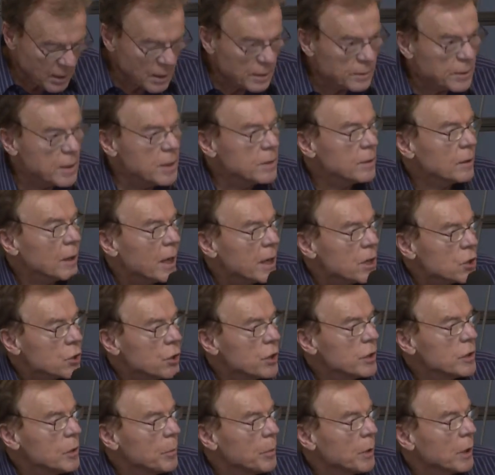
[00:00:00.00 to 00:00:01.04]
Diese drei
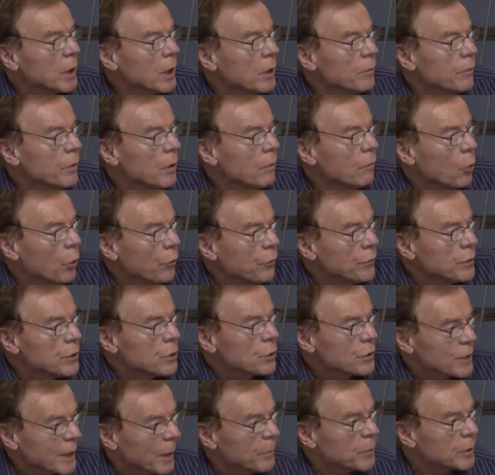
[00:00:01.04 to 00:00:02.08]
Schlüsselbegriffe wurden
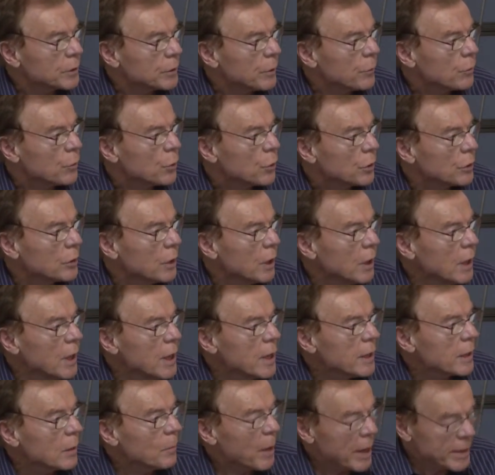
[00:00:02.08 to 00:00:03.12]
zusammengefügt.
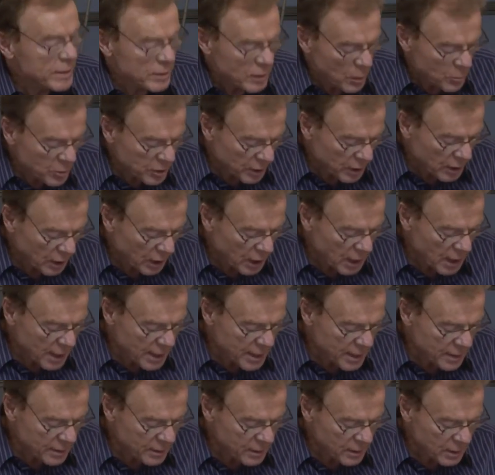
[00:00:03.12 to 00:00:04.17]
Gemeinsame
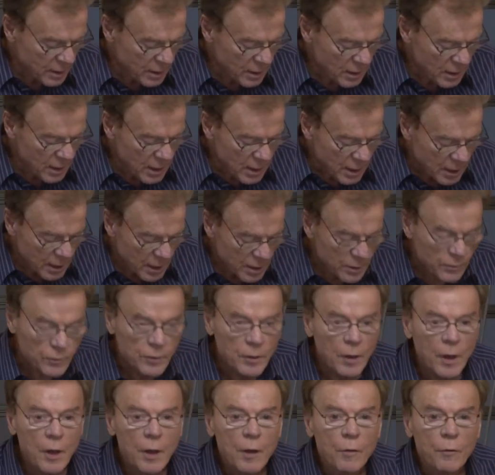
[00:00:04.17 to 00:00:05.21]
Sicherheit
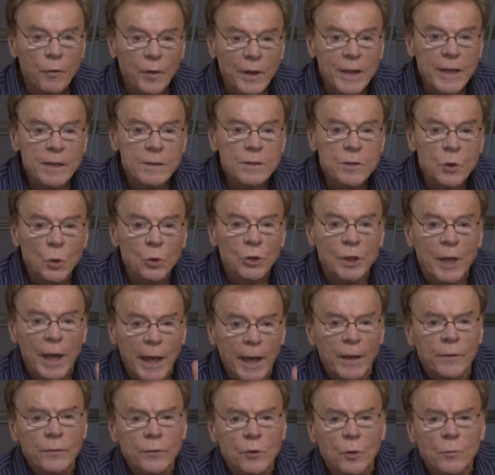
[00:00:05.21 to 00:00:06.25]
hieß, Frieden, so die
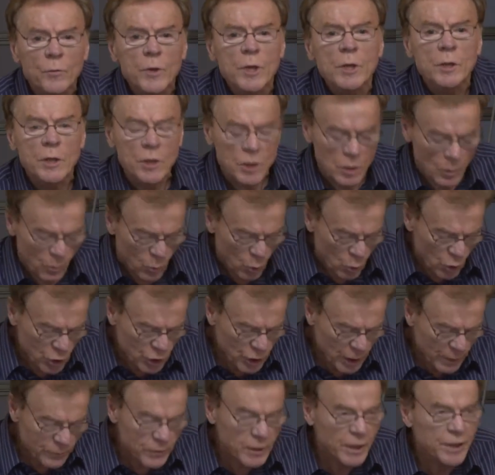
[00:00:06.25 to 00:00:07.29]
erste und wichtigste
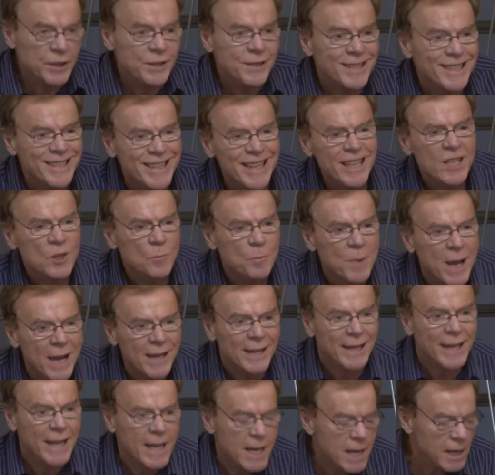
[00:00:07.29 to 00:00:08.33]
Botschaft, ist nicht mehr
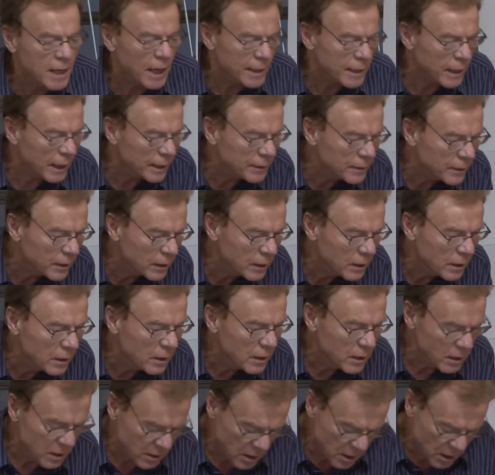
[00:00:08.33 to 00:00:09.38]
gegeneinander
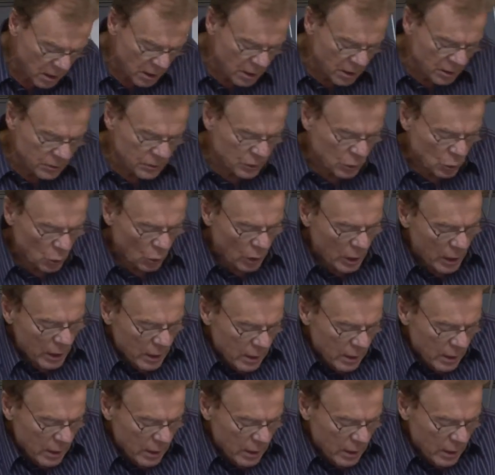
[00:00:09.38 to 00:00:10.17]
zu